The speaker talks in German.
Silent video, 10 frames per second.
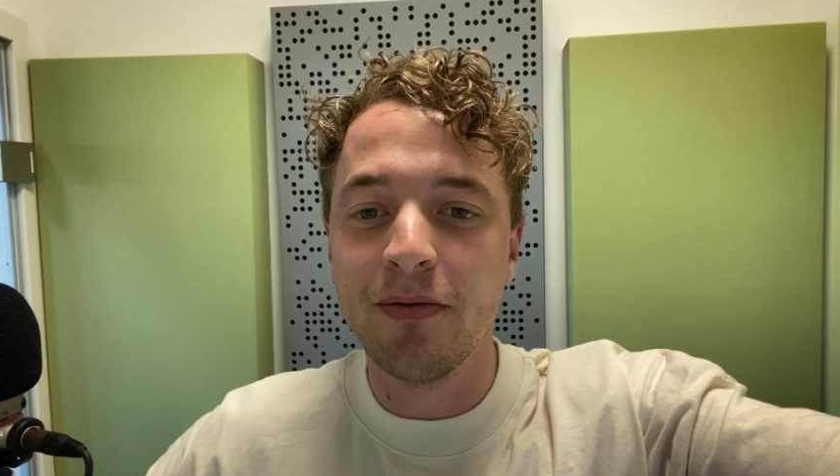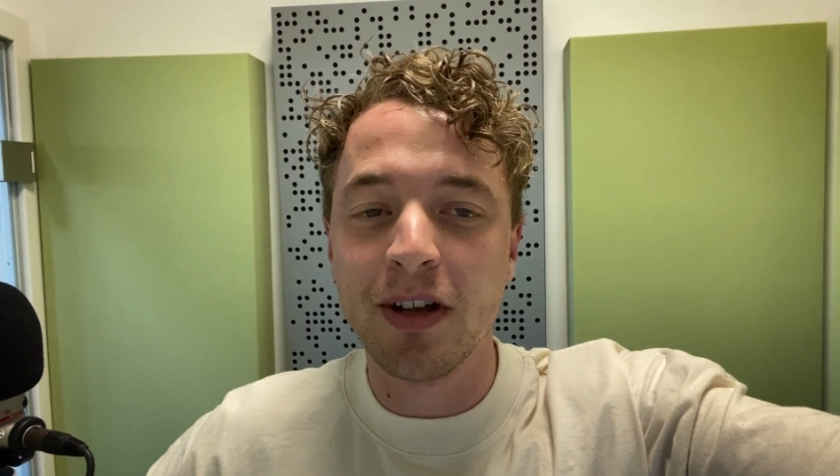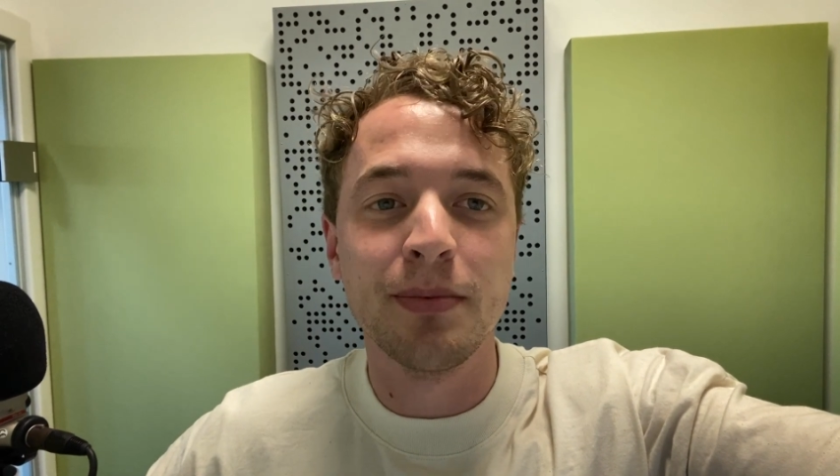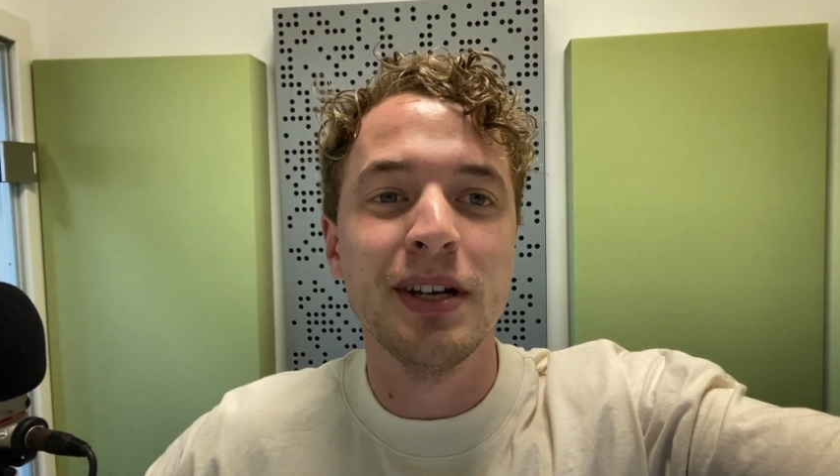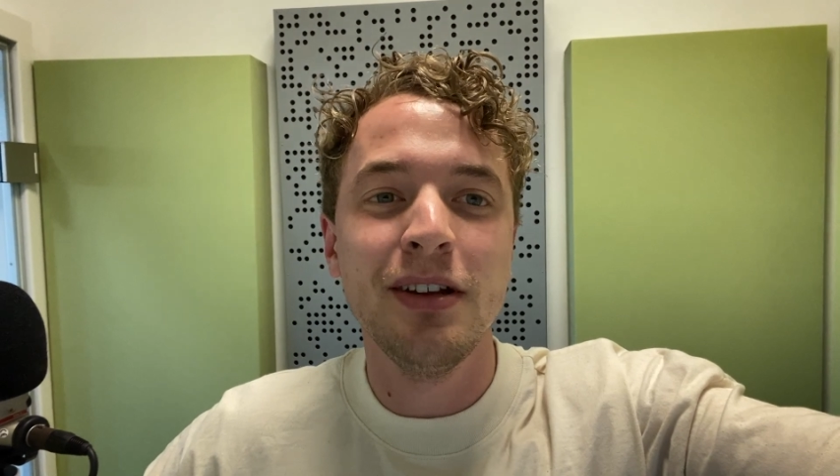
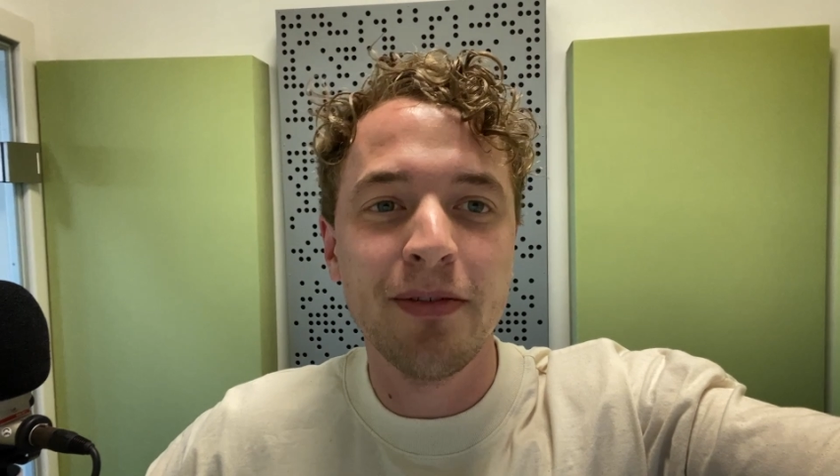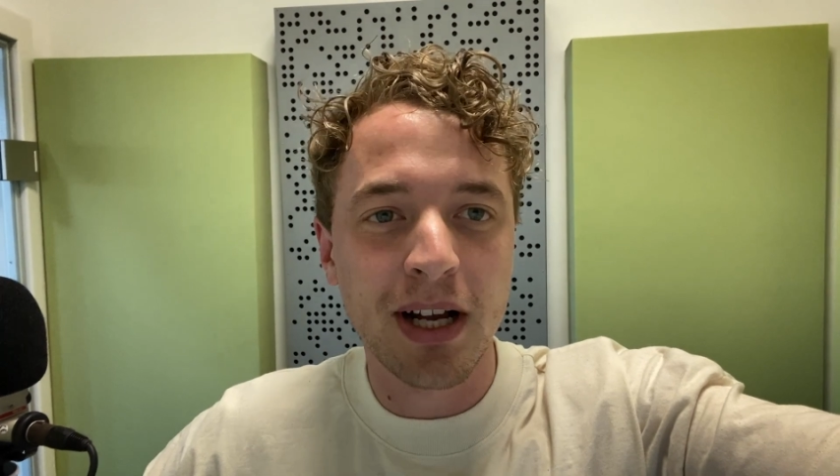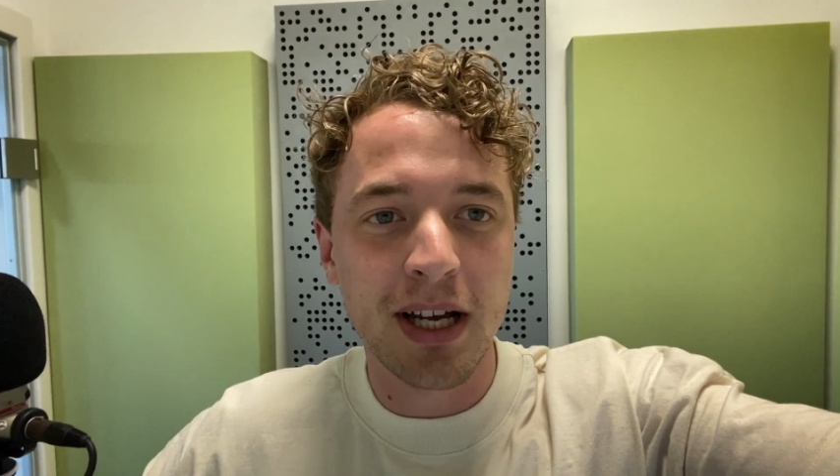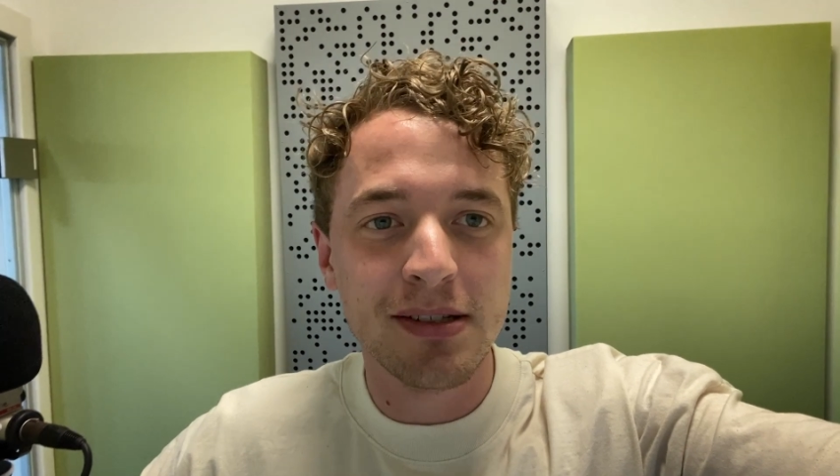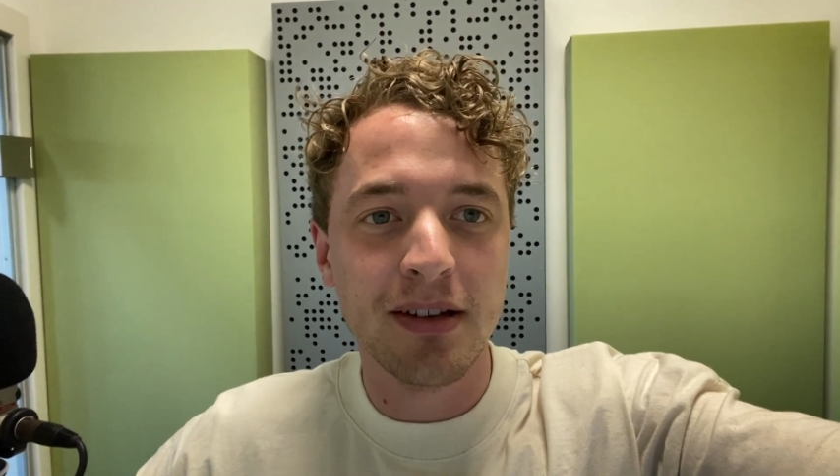was man nicht
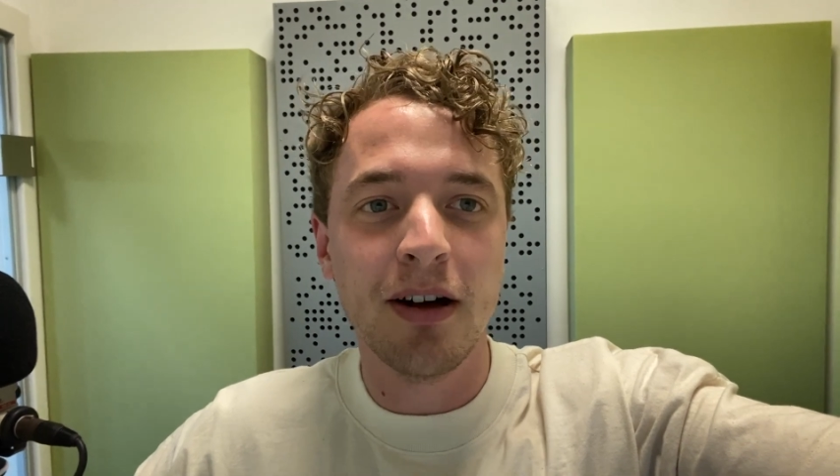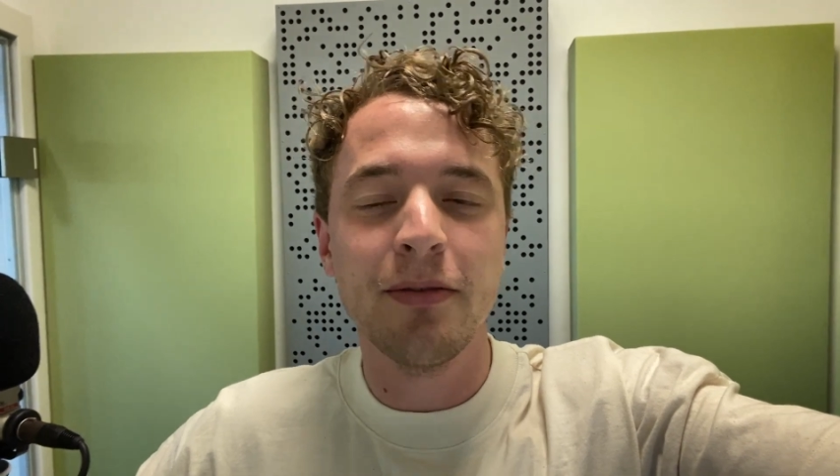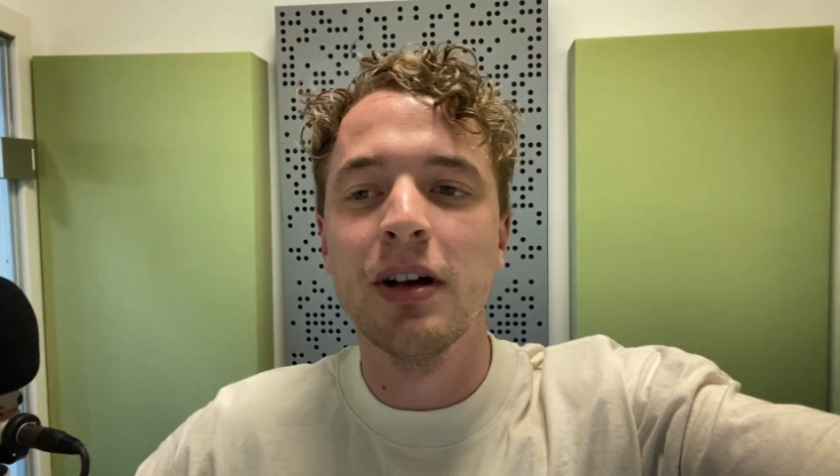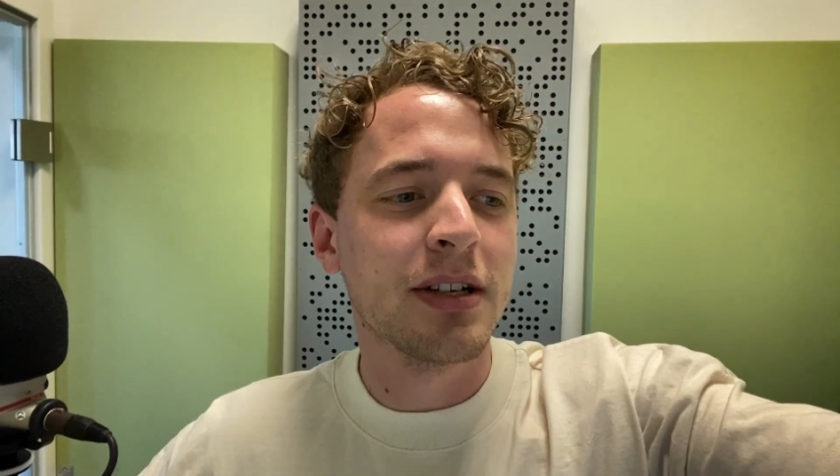vergessen darf.